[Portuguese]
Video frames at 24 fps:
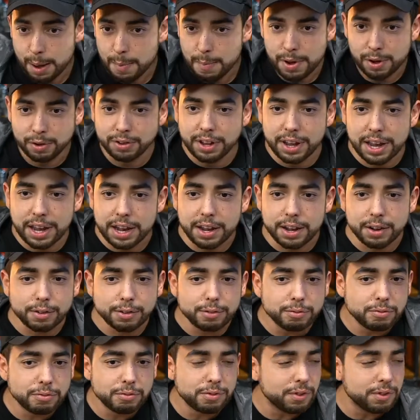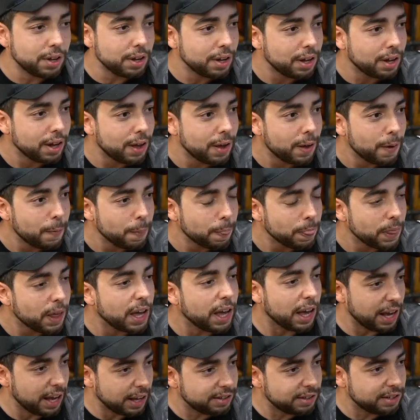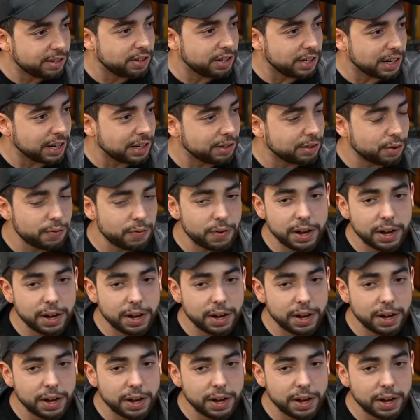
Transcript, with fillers: visitar mão. a mão dele. Não... É sério? Não existia